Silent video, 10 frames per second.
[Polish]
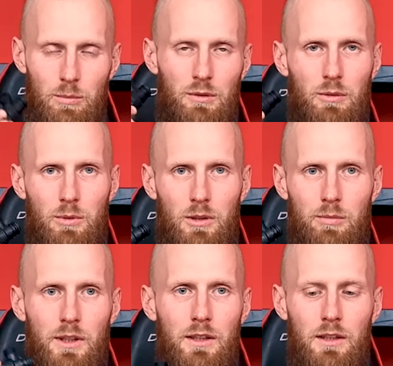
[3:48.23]

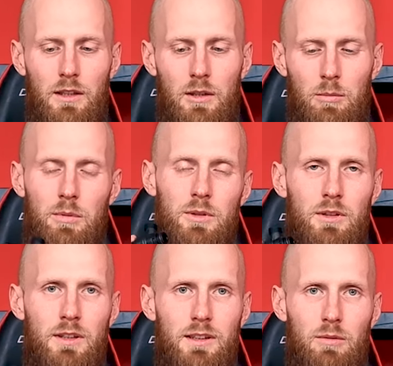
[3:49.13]
prawdopodobnie po prostu
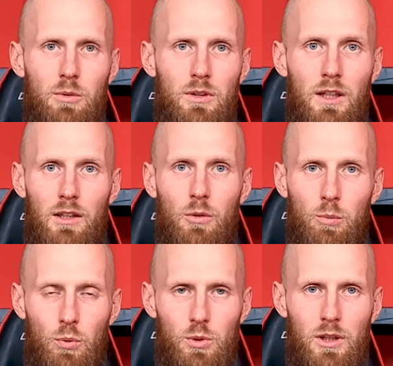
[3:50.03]
ten zawór dalej
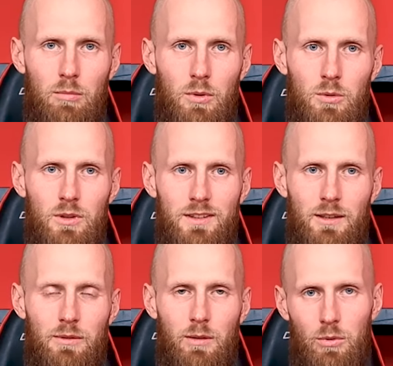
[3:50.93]
upuszcza, bo już
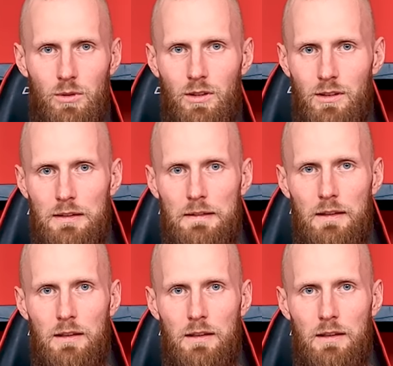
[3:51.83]
został zabrudzony